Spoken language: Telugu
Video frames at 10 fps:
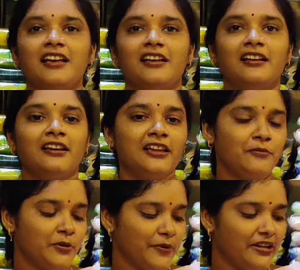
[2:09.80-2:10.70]
ఇప్పుడు
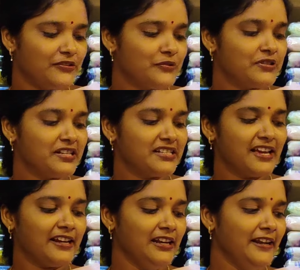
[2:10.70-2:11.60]
మనం చూసే శారీ
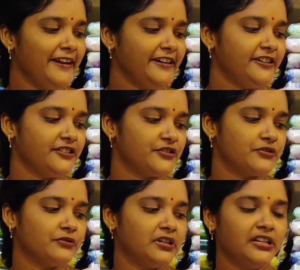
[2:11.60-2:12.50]
లెనిన్ టిష్యూ
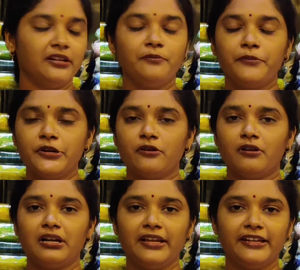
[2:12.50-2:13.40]
అండి ప్యూర్
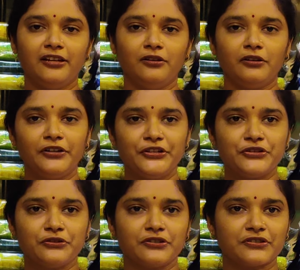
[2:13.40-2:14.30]
లెనిన్లో టిష్యూ
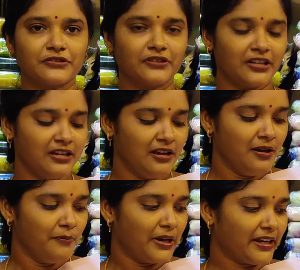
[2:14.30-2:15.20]
వస్తుంది
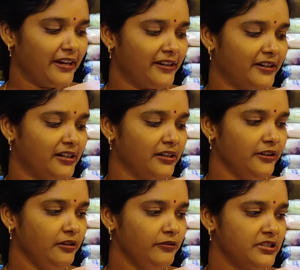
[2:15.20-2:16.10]
మనకేంటంటే నిలువ
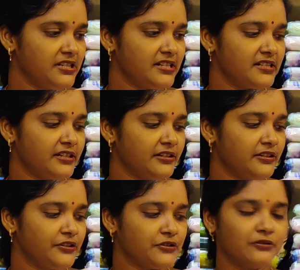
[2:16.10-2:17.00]
వచ్చేసి టిష్యూ
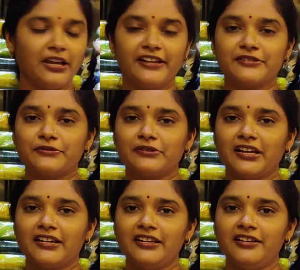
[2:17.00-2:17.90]
లైన్స్ ఉంటాయి
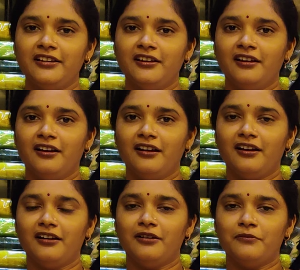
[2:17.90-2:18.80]

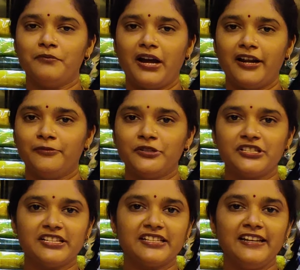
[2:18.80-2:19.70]
అడ్డం వచ్చేసి
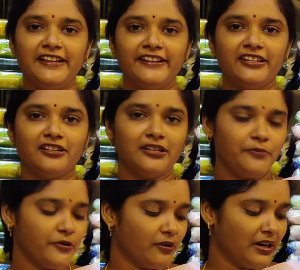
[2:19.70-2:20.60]
లెనిన్ అండి ప్యూర్
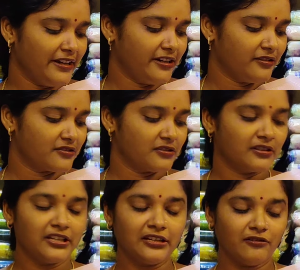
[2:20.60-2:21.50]
లెనిన్ వస్తుంది
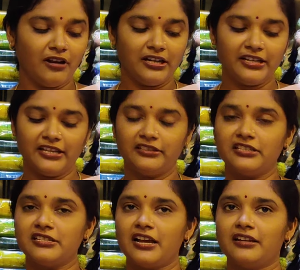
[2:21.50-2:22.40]
క్వాలిటీ అయితే
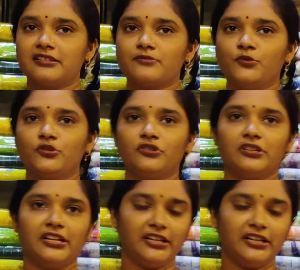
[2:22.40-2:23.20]
చాలా స్మూత్ ఉందండి